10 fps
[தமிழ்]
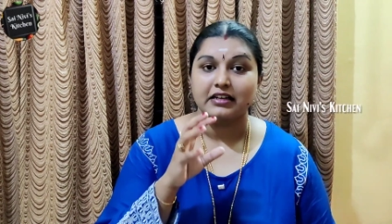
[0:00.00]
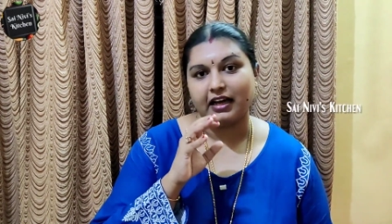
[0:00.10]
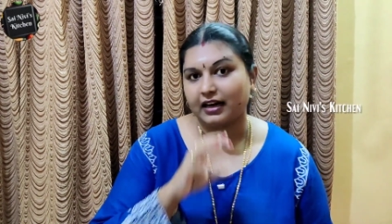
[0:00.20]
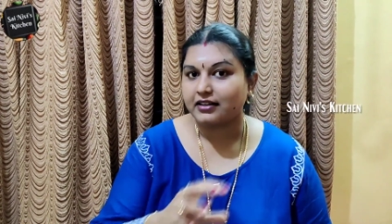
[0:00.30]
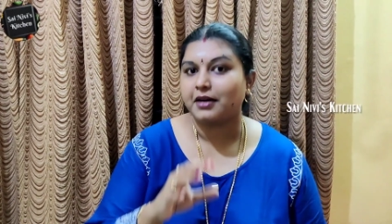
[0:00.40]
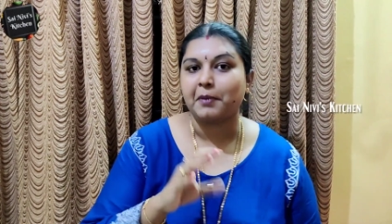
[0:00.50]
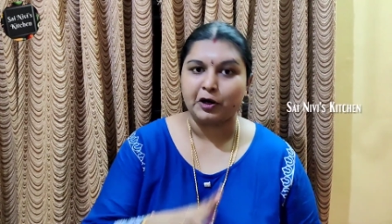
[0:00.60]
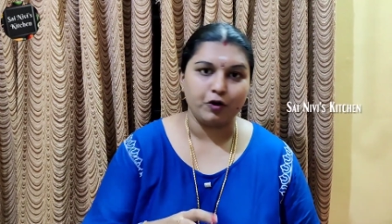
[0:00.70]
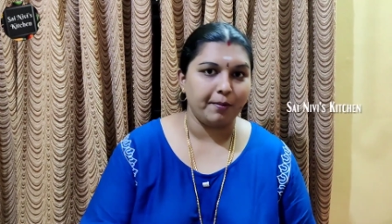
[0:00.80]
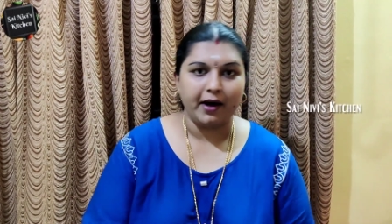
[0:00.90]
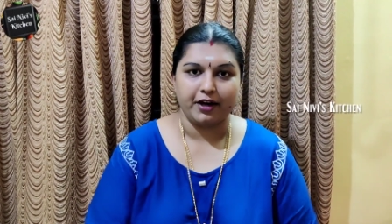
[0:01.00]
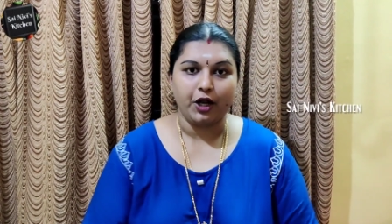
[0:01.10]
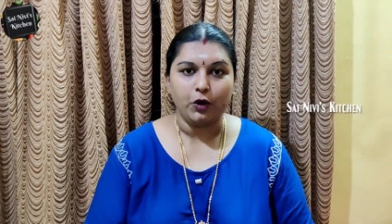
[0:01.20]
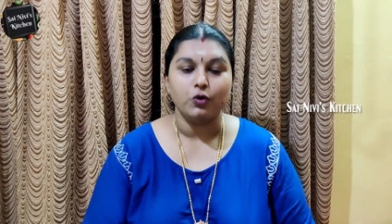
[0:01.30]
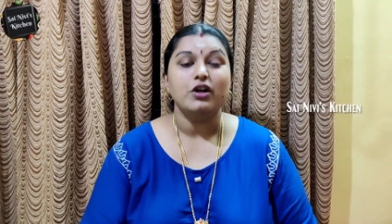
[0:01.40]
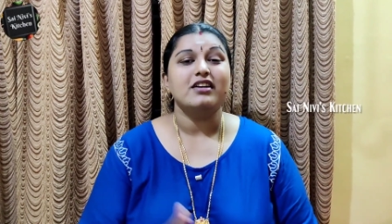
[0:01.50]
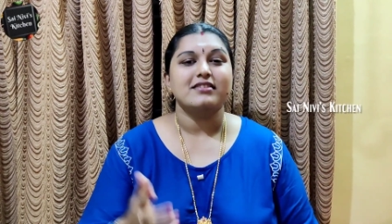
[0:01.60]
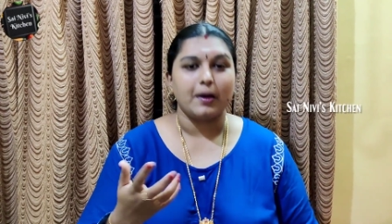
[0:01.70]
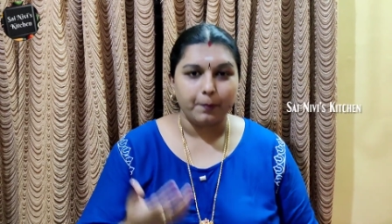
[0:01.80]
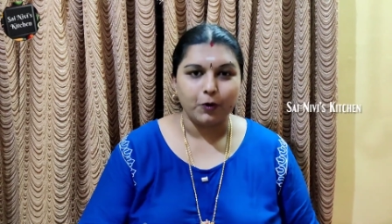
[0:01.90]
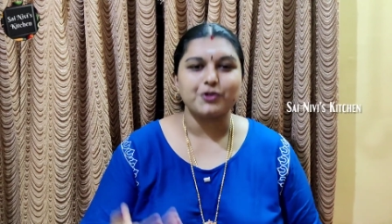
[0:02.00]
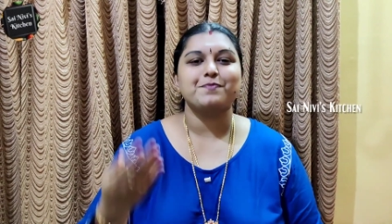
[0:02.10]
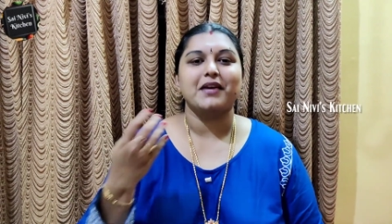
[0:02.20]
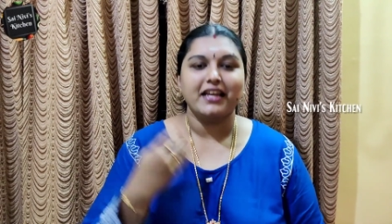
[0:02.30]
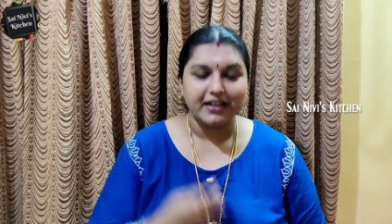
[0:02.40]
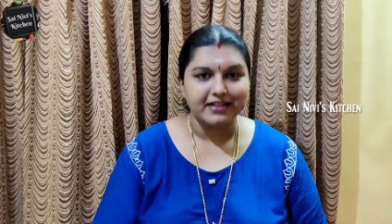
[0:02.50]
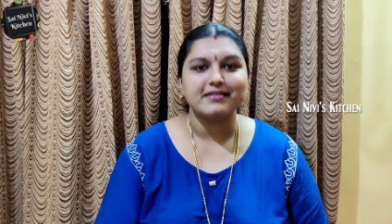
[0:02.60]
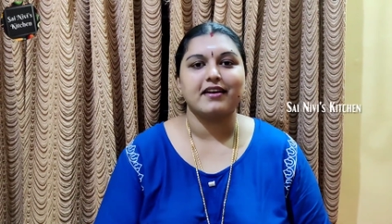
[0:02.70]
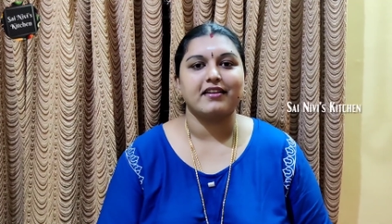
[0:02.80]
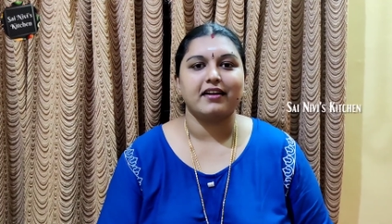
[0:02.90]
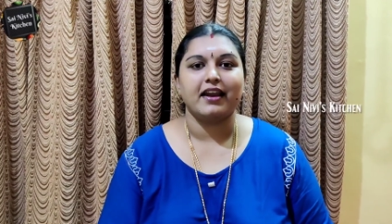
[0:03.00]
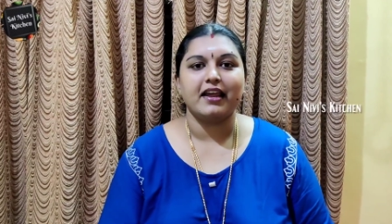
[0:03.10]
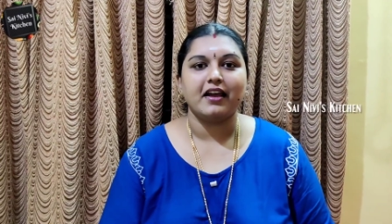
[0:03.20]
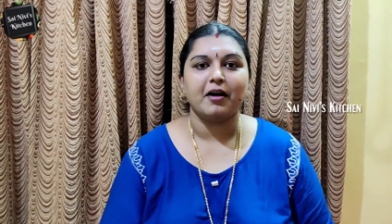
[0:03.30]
கரெக்டாக பக்குவமாக அரைக்கணும் சப்போஸ் பிகினர்ஸாக இருக்கீங்க